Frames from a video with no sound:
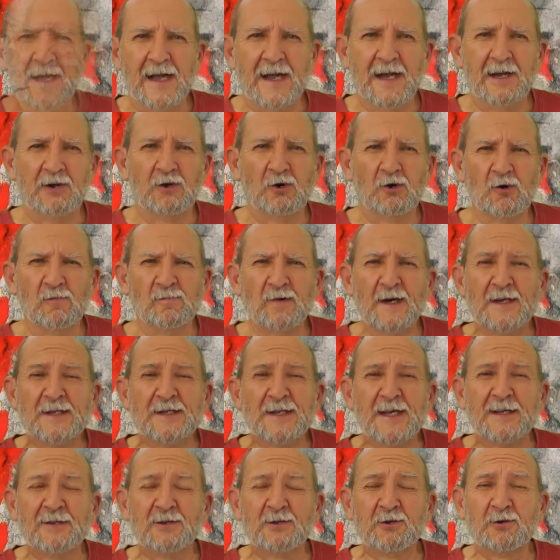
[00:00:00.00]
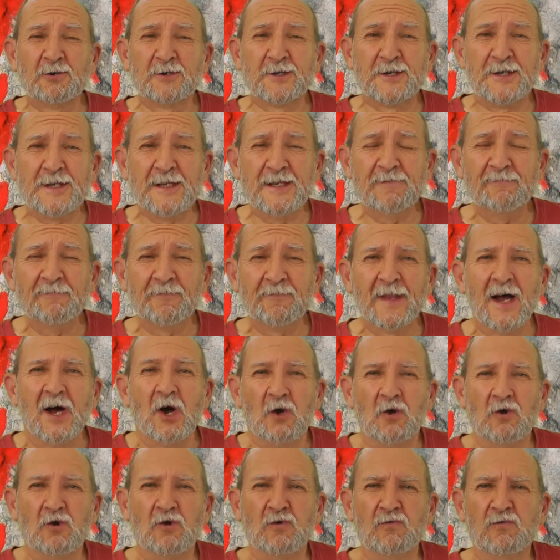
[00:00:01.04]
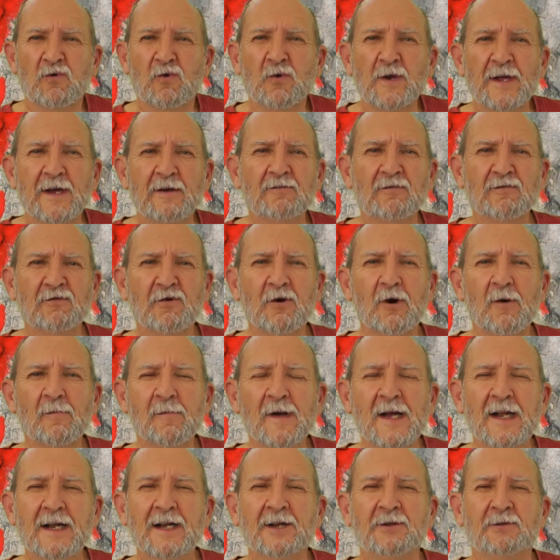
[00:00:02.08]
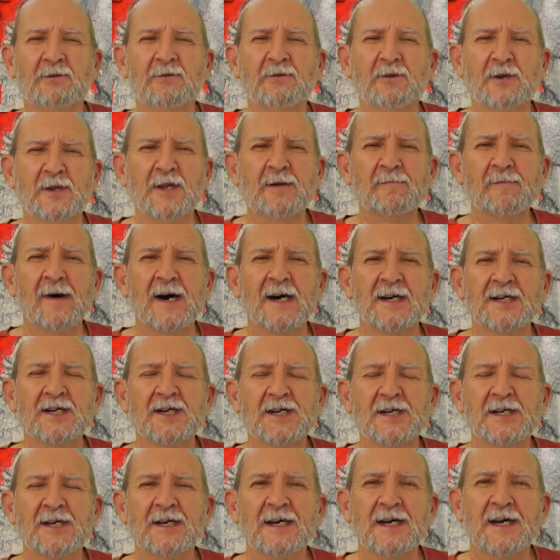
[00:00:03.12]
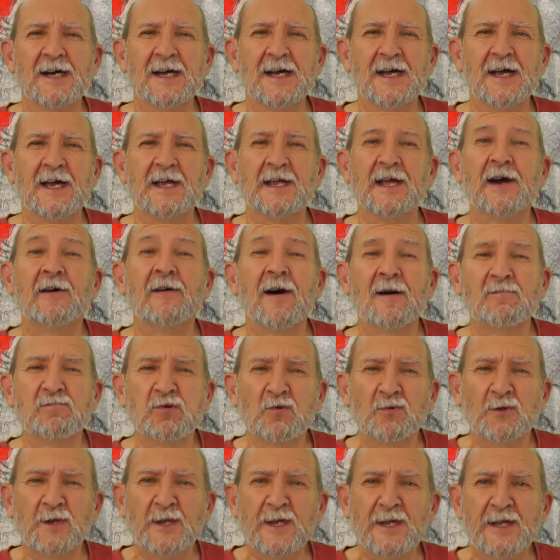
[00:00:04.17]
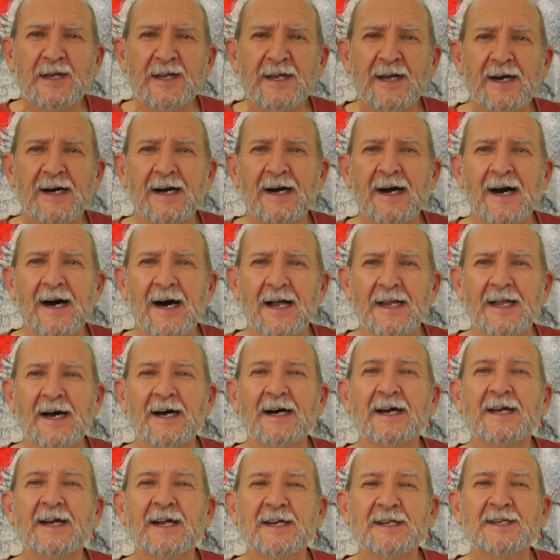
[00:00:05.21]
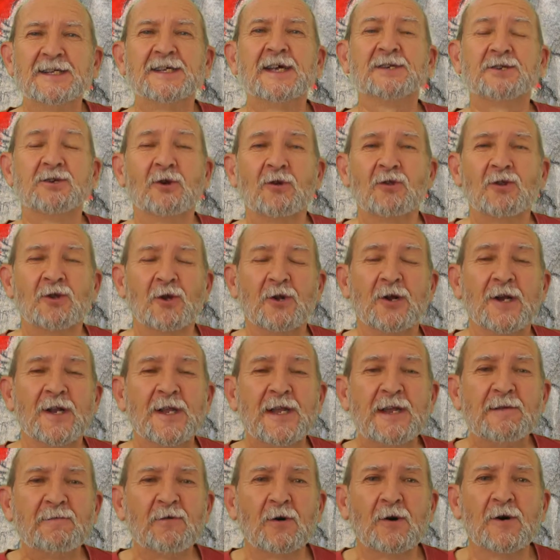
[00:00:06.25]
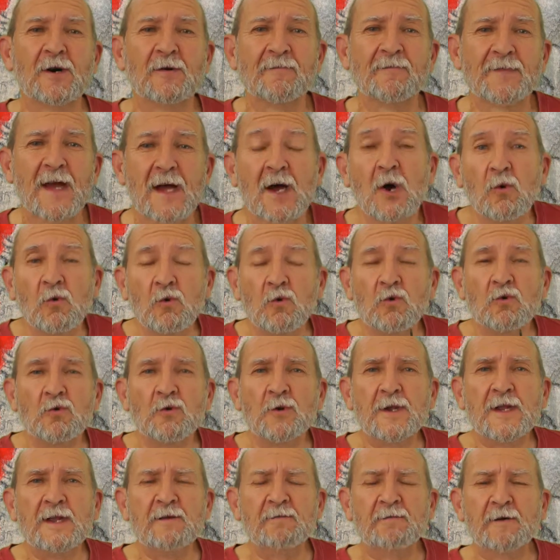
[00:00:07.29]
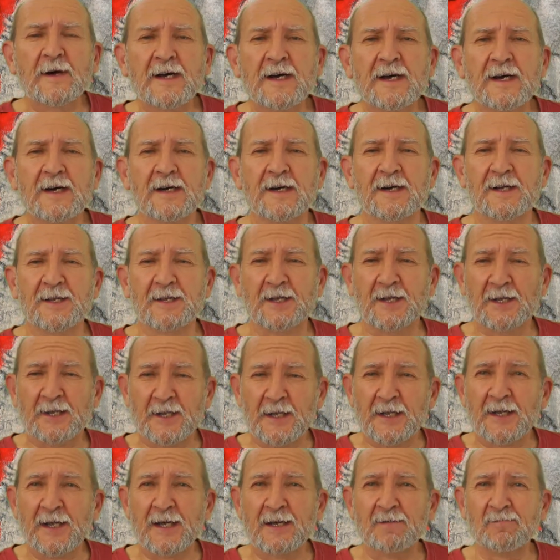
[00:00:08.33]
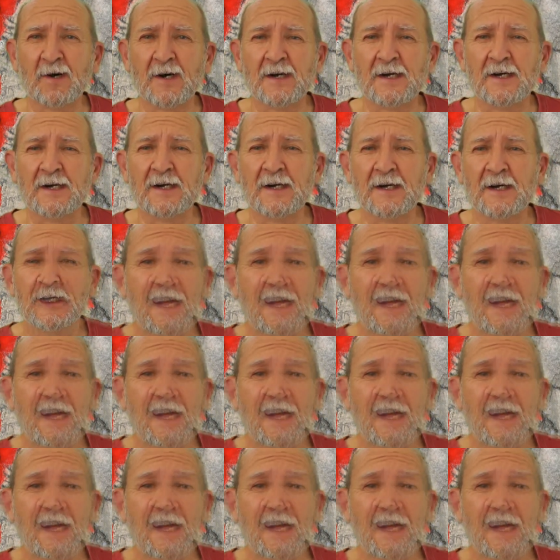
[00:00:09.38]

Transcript: Elle représente aussi le volet informel d'une démarche ayant abouti à la réalisation d'un livre où l'univers des ténèbres